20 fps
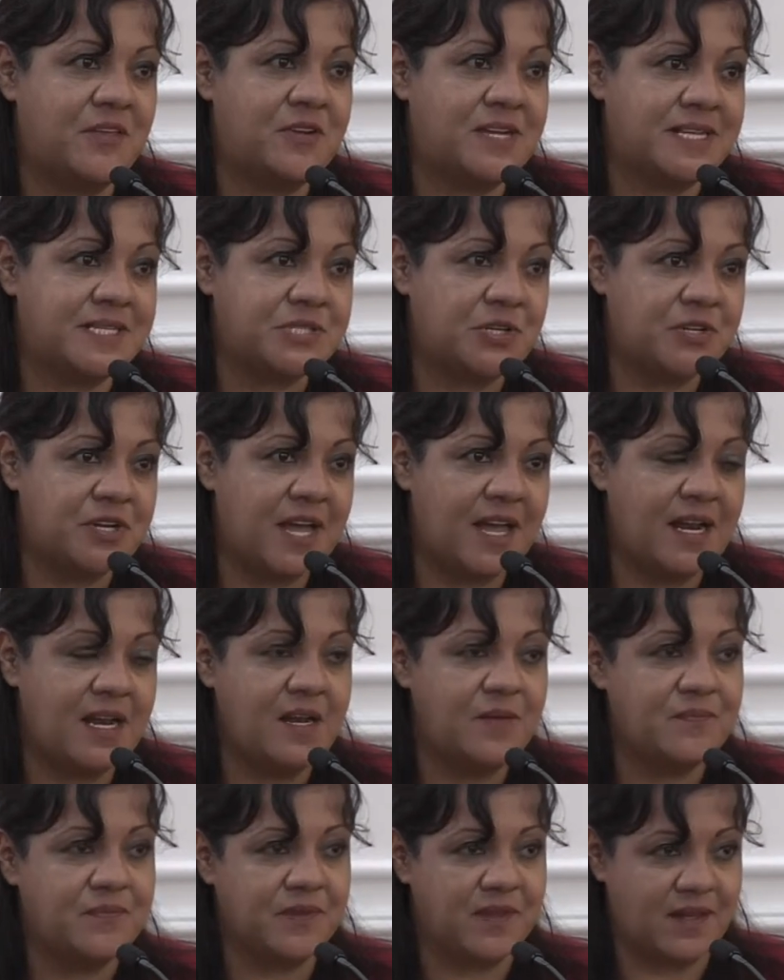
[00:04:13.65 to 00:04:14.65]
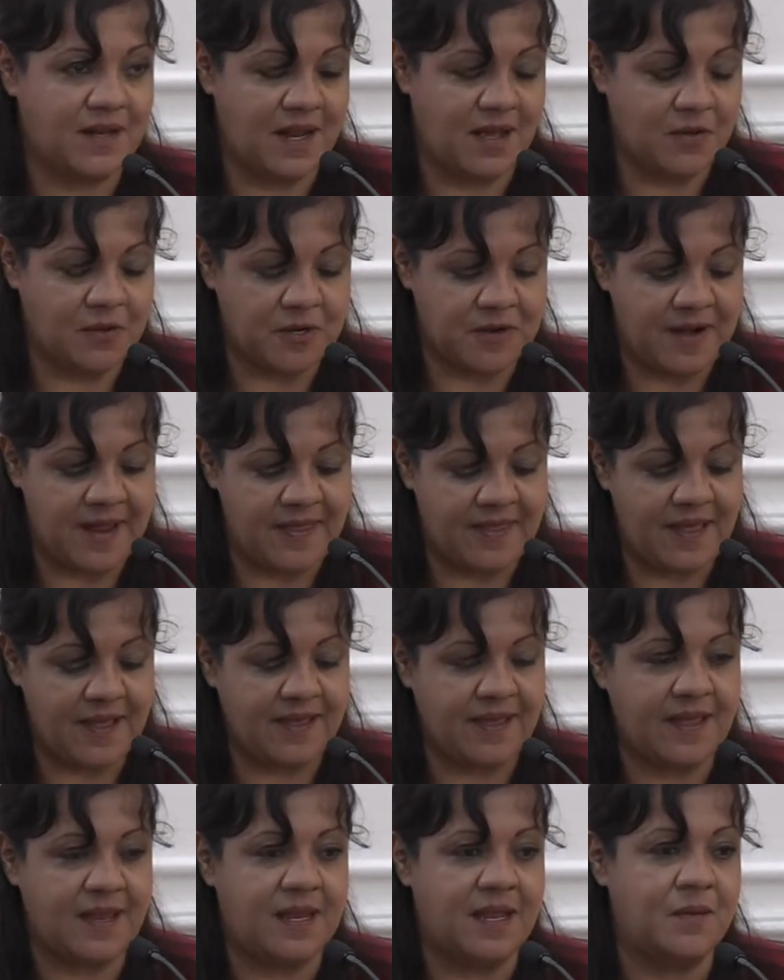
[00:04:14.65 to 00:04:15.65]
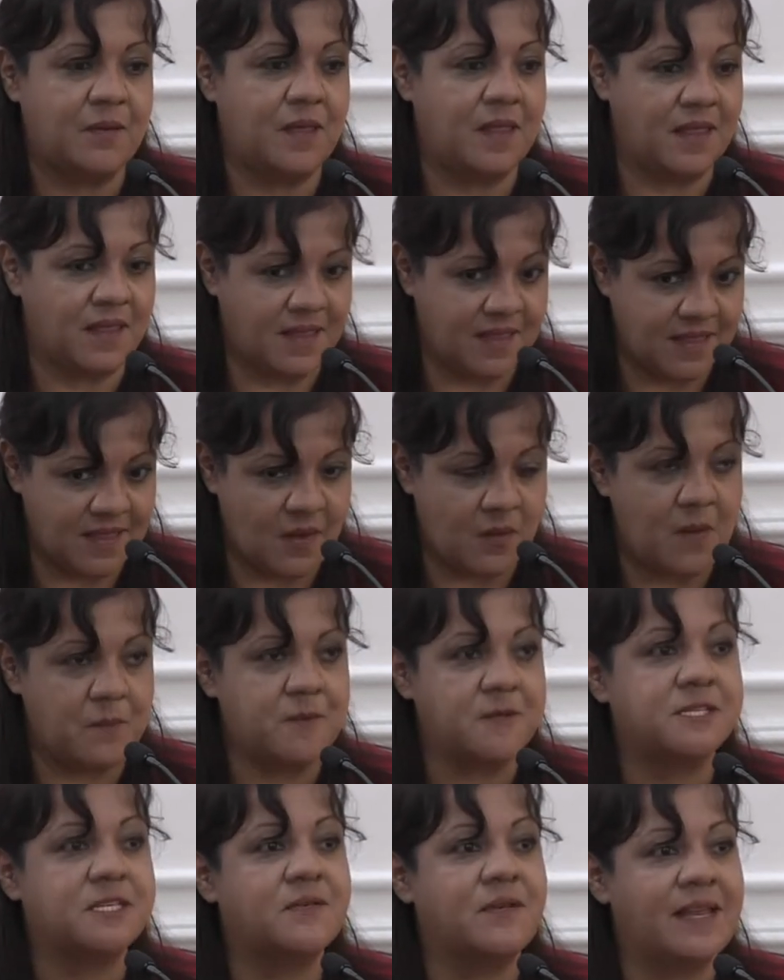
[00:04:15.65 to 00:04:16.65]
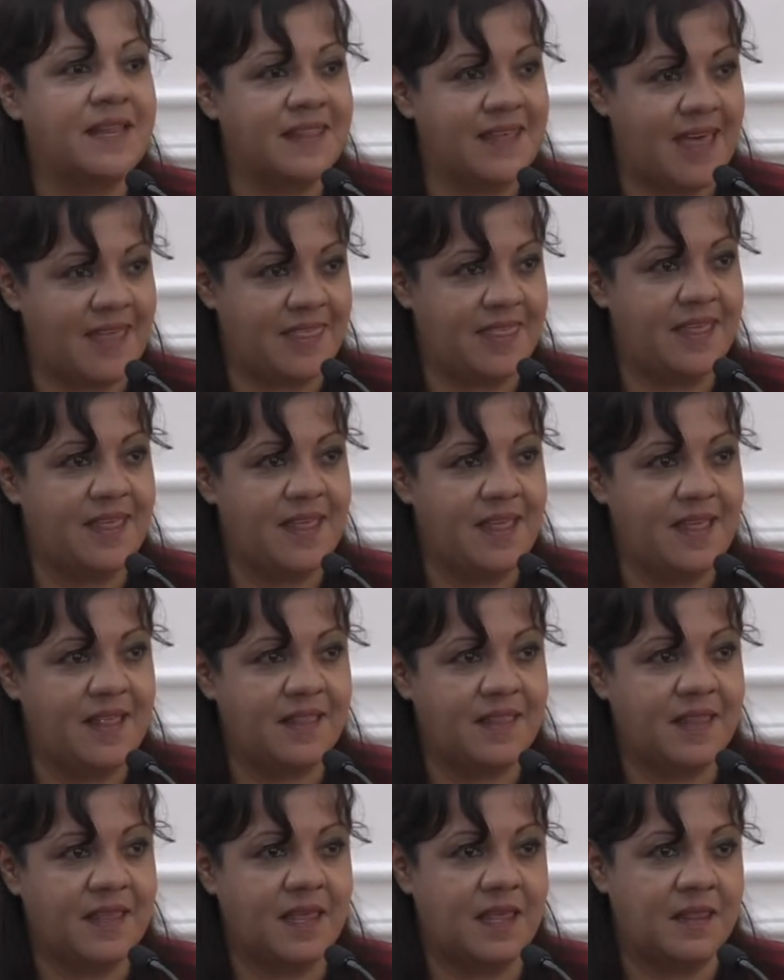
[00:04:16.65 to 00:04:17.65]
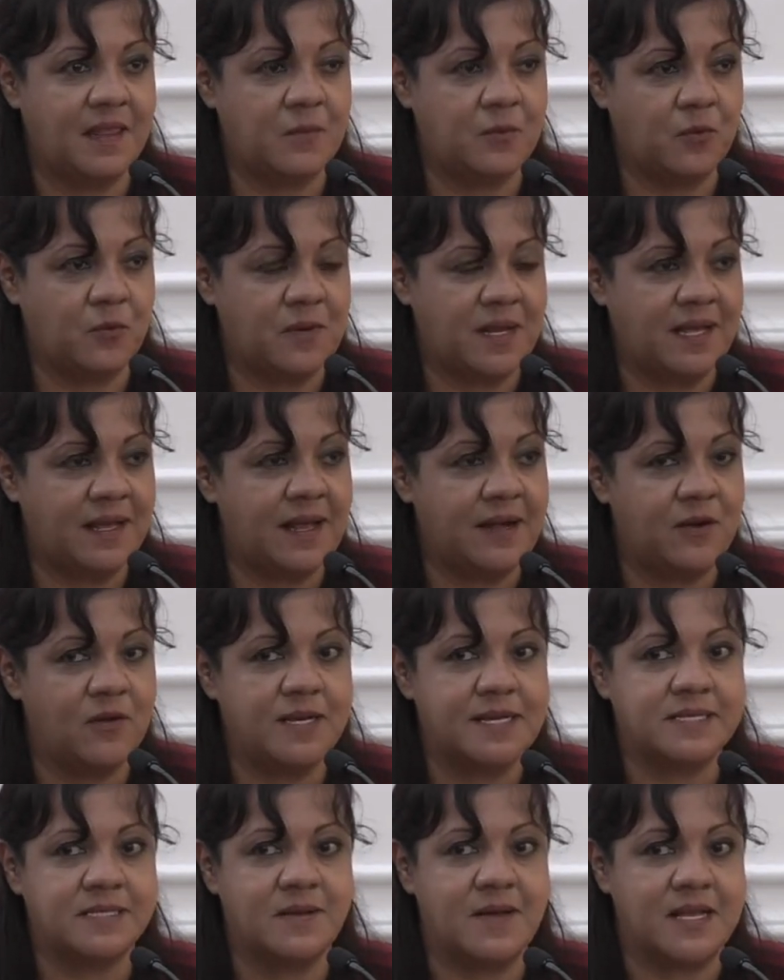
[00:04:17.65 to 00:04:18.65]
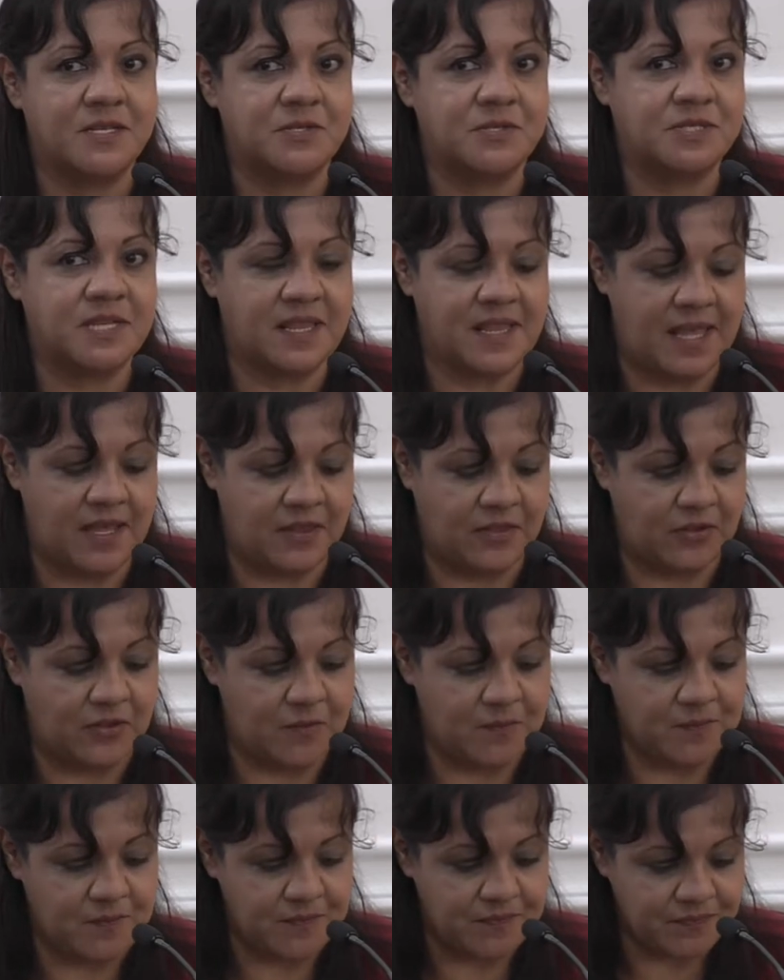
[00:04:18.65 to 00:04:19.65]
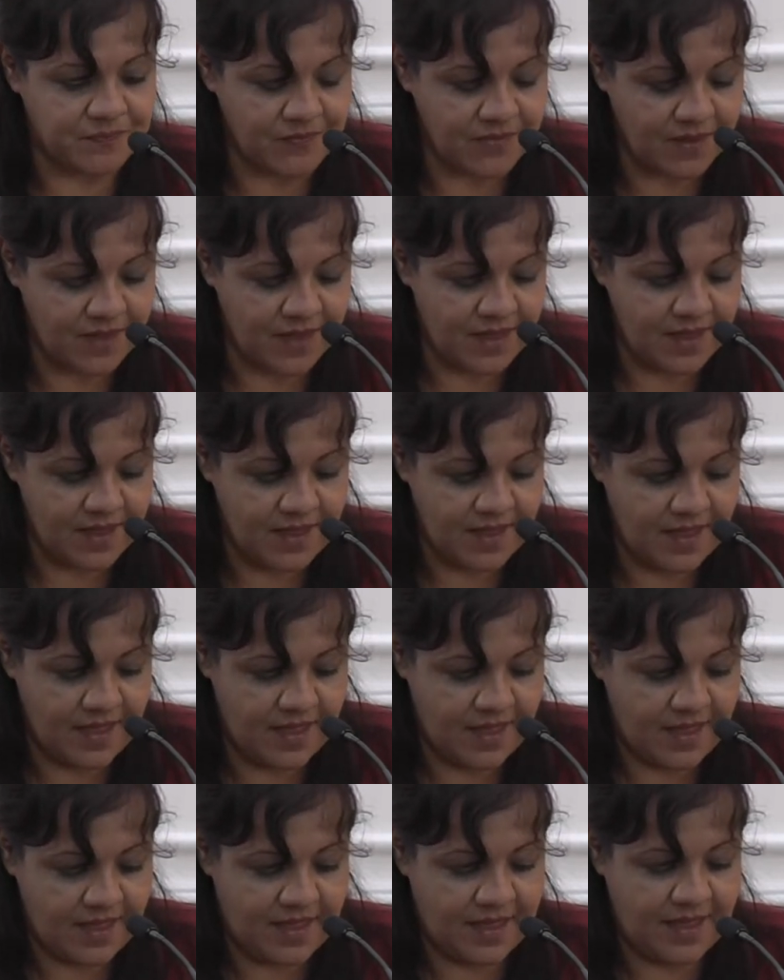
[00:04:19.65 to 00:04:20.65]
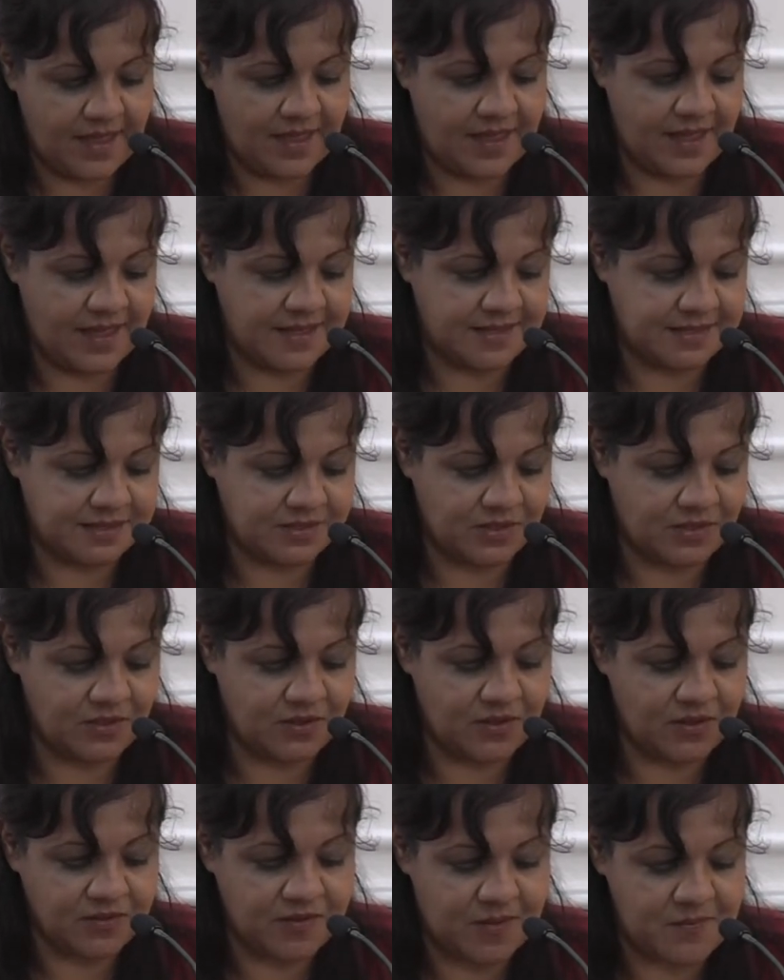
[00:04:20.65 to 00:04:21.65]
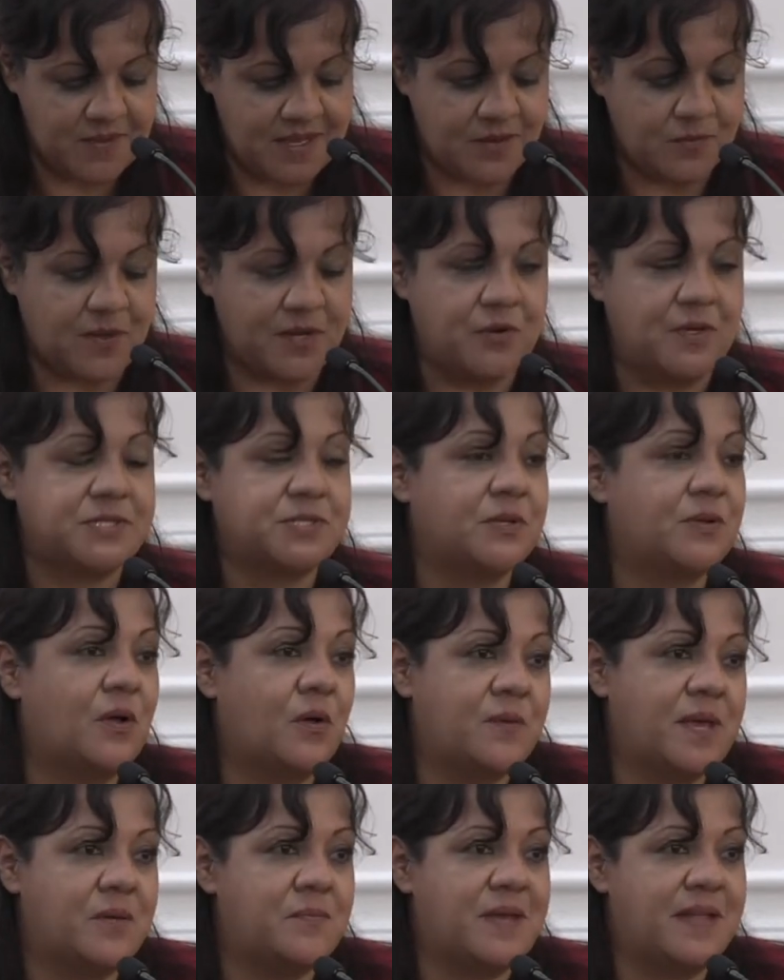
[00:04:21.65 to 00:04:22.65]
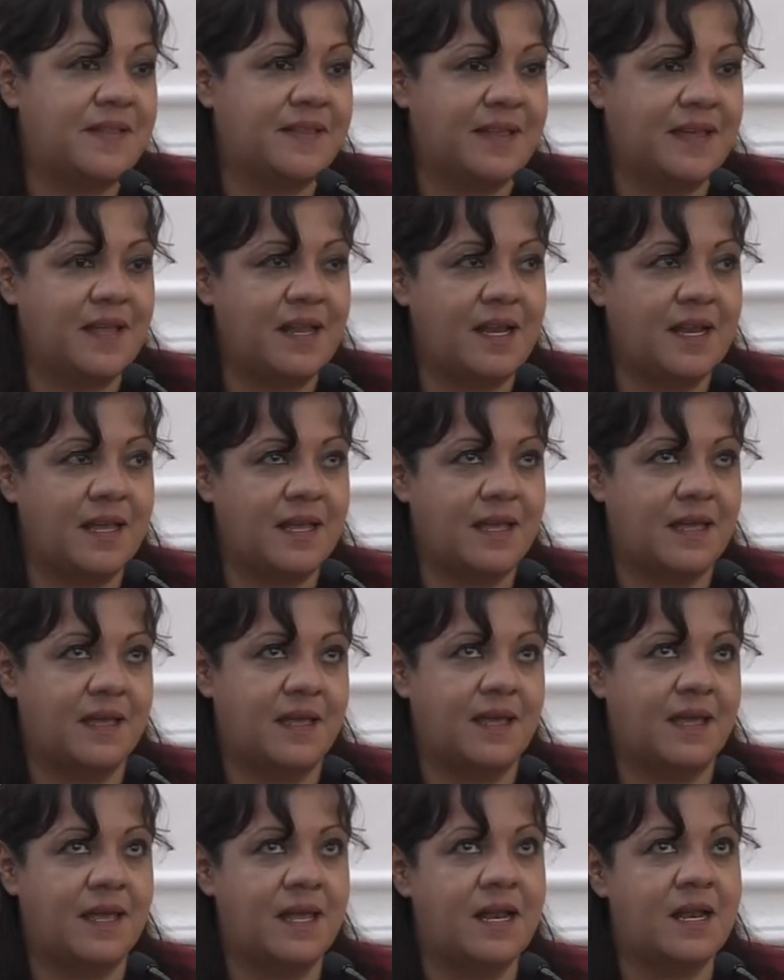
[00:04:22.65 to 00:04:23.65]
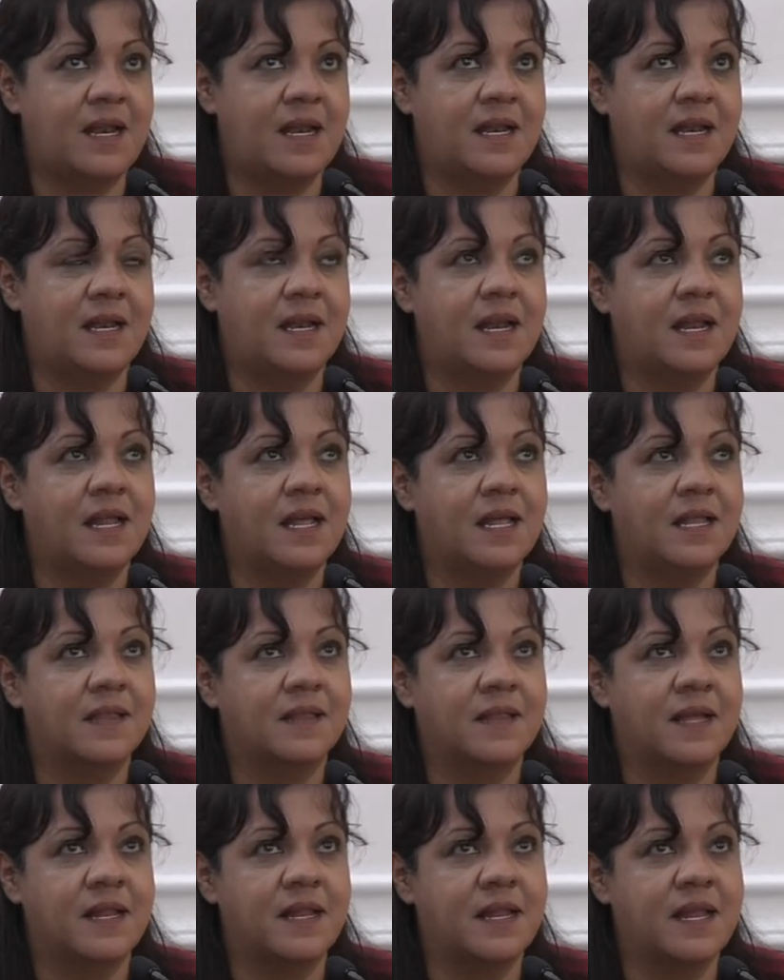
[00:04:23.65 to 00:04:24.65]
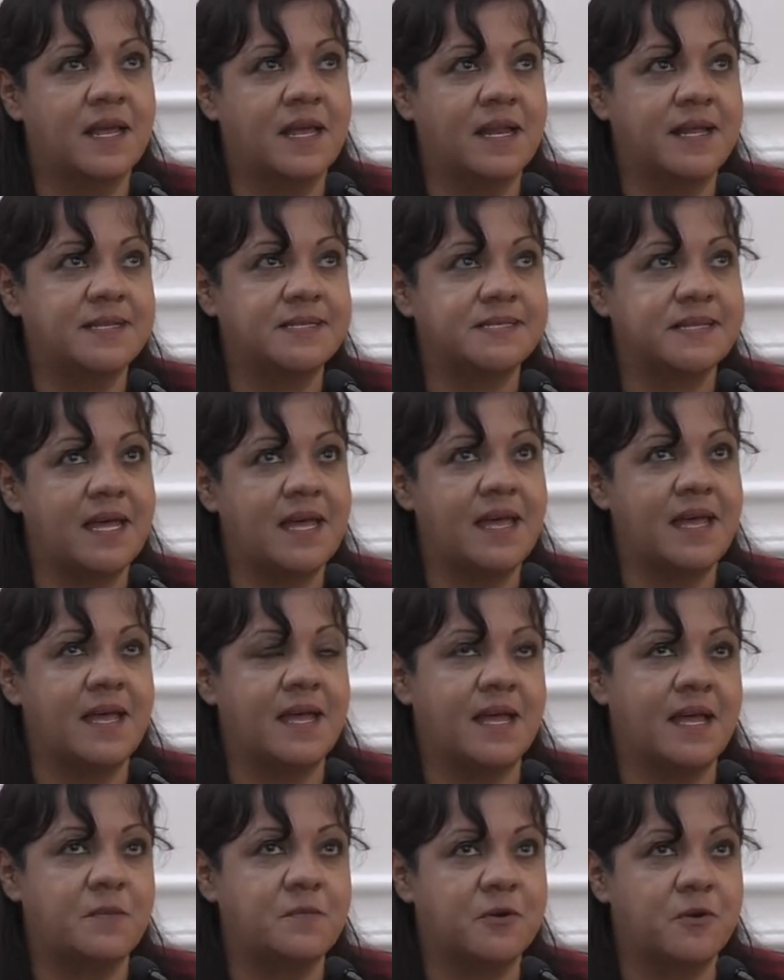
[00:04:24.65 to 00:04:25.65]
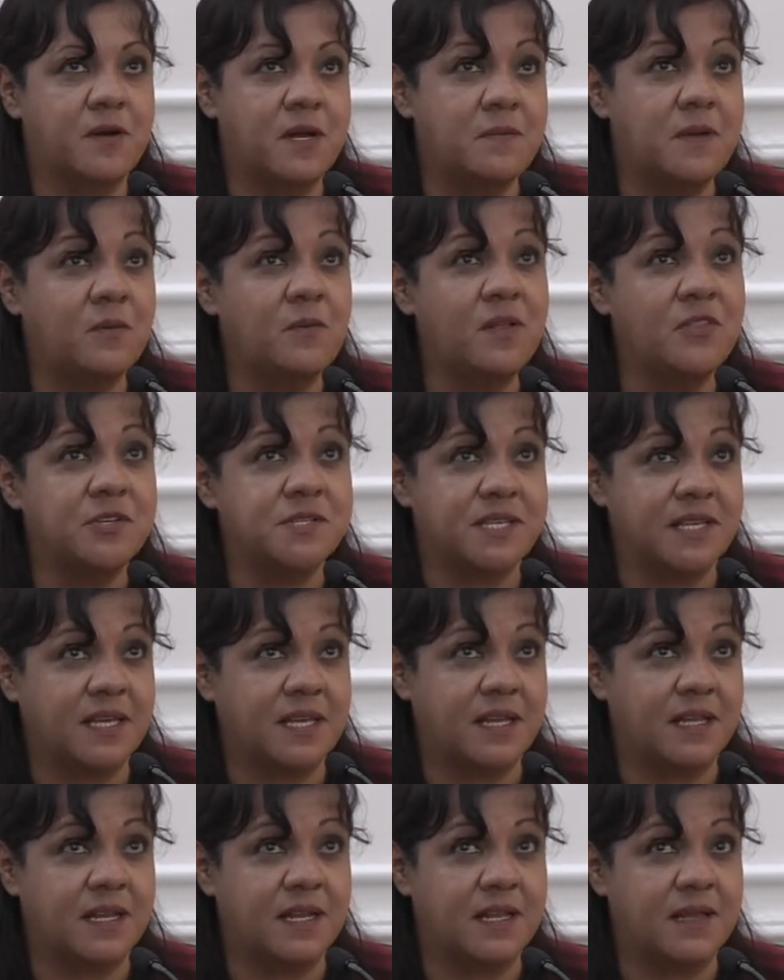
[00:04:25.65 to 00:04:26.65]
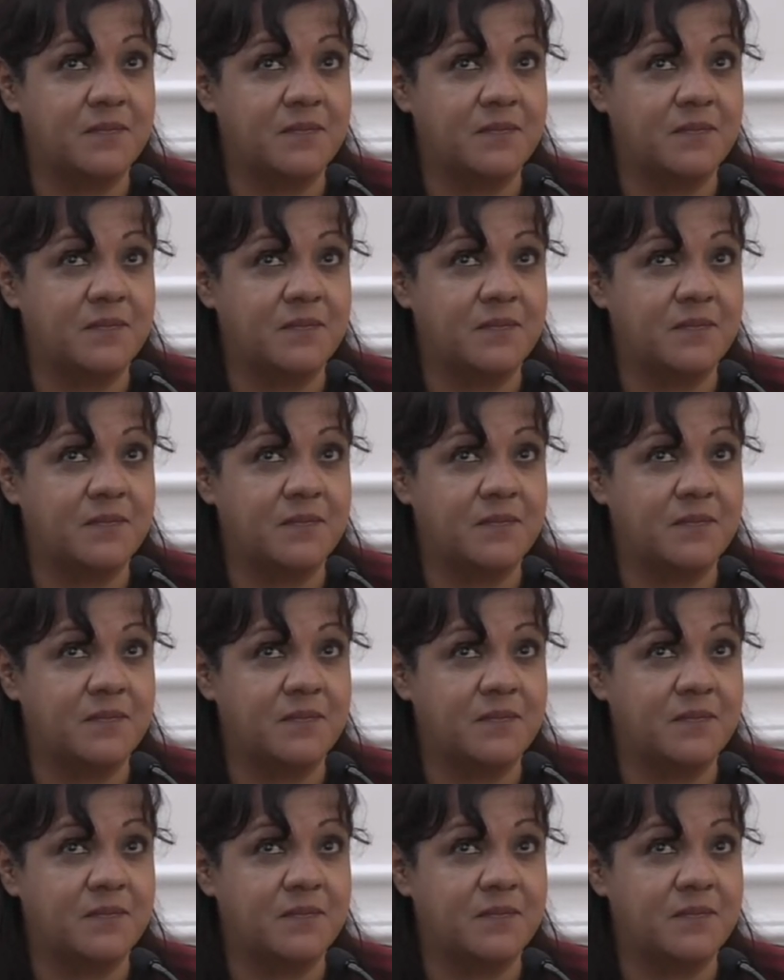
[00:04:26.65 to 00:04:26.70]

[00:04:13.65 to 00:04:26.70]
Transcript: nacional, La Jornada, que le daba posibilidad de, publicar lo que estaba sucediendo. Eh, esto también, bueno, esto obviamente eh, el tener esta, el problema cuando se